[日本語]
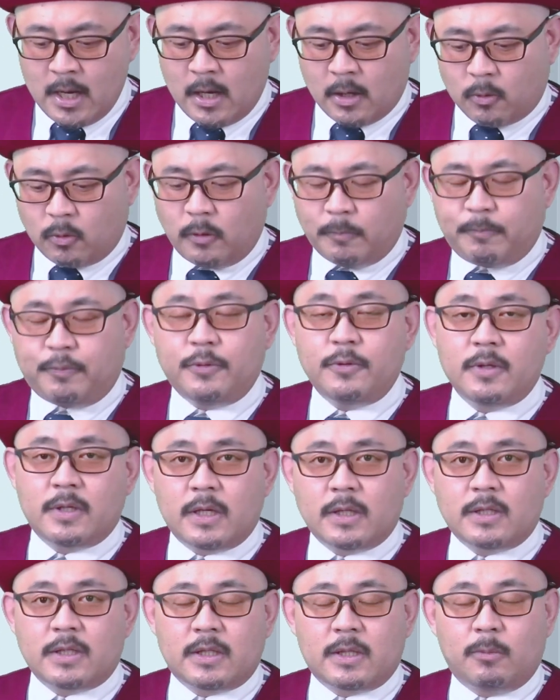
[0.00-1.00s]
この分
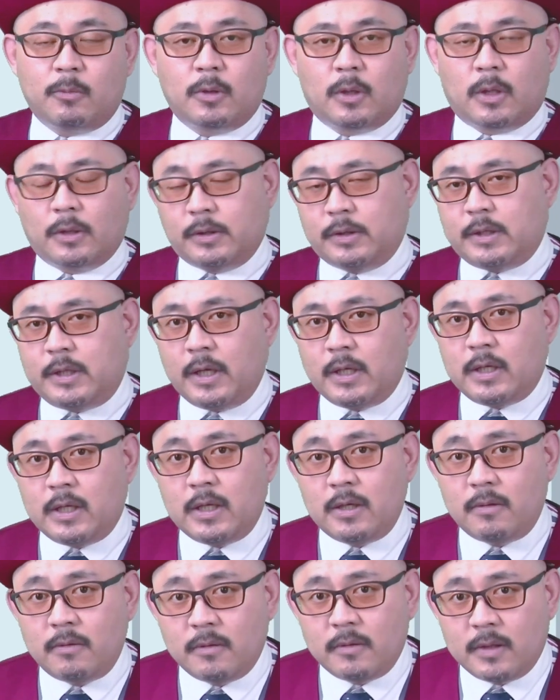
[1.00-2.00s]
割というものができ
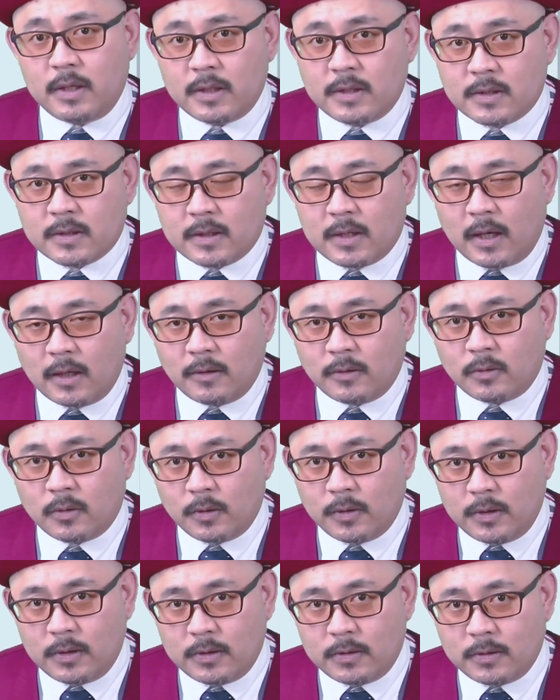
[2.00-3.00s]
るんですか
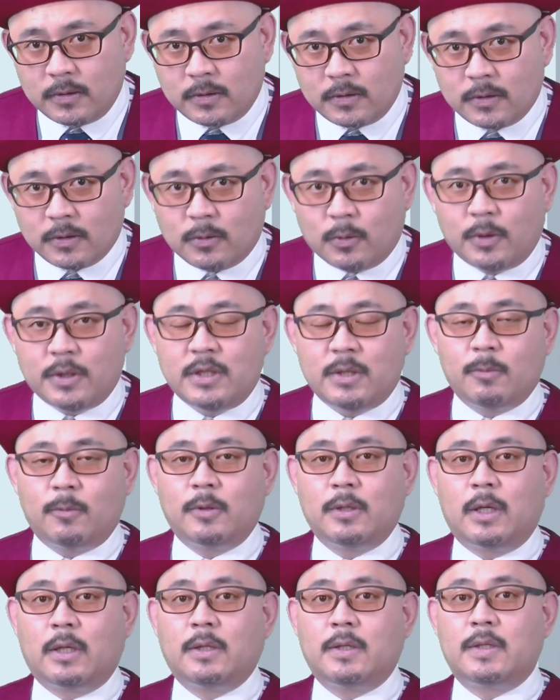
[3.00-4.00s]
というご質
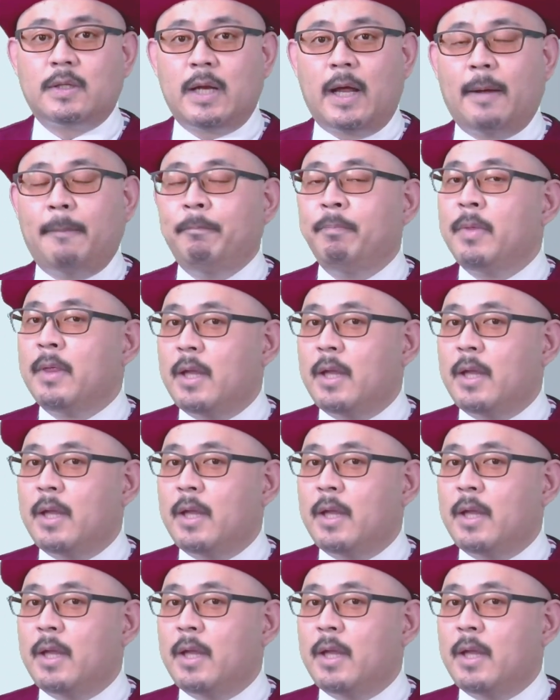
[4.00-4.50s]
問なんですね。